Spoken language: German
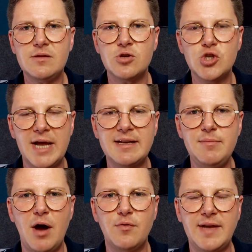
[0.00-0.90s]
Starte
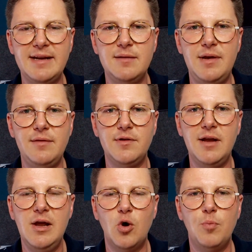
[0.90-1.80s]
immer auf deinem Level
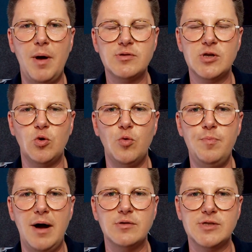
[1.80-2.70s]
und baue es nach
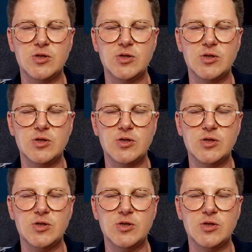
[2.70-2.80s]
oben aus.